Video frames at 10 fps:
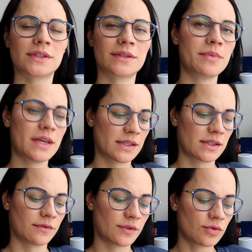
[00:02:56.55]

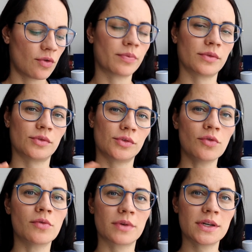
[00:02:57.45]
смеси в теплую
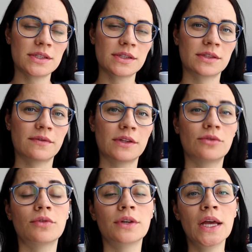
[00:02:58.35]
емкость с
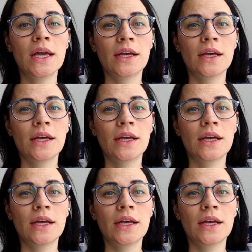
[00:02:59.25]
водой,